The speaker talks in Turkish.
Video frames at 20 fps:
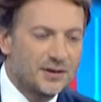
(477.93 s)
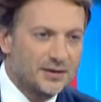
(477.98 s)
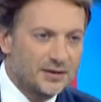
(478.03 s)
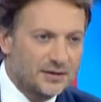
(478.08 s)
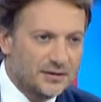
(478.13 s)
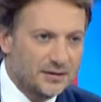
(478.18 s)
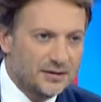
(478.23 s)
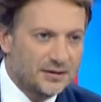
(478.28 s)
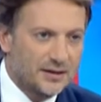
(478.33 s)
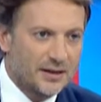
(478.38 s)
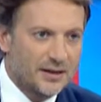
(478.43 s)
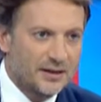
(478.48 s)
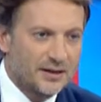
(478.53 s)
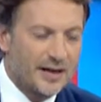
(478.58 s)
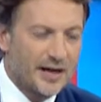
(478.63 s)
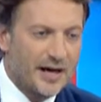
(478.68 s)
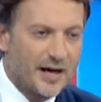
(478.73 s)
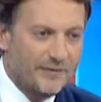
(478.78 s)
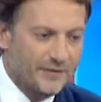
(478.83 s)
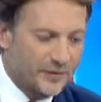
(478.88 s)
tanıklıklara
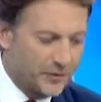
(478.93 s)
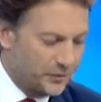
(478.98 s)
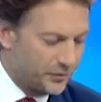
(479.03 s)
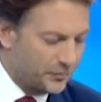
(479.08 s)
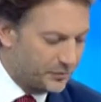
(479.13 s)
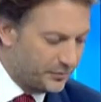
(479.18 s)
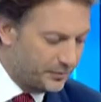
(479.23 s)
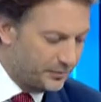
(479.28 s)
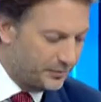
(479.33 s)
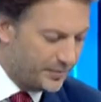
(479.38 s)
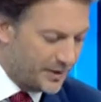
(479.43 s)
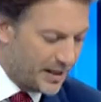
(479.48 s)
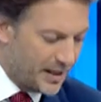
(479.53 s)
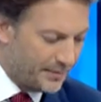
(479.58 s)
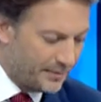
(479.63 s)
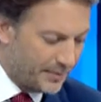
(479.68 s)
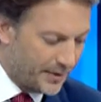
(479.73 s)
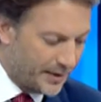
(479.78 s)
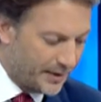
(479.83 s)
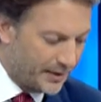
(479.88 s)
da yer veriyorsun
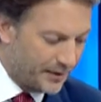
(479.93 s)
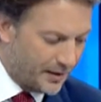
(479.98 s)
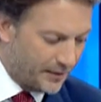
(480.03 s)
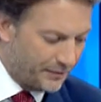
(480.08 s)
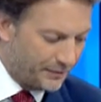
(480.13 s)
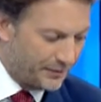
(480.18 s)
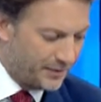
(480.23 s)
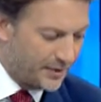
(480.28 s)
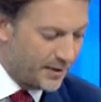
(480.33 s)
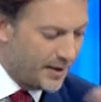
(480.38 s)
birer paragraf.